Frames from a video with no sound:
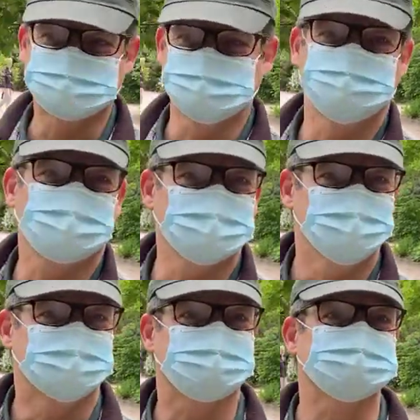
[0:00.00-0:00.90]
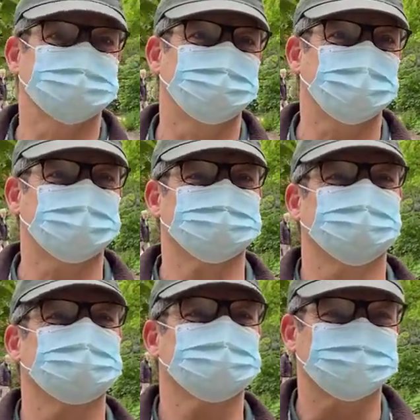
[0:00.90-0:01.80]
C'est pour la, la, troisième fois que je
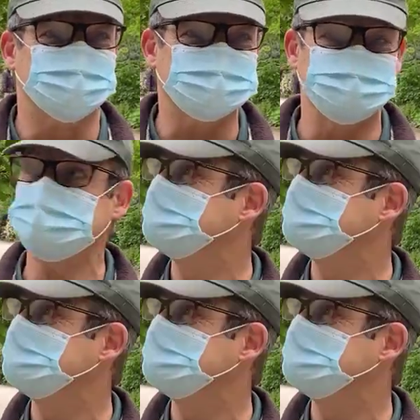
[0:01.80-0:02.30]
vous reçois ici,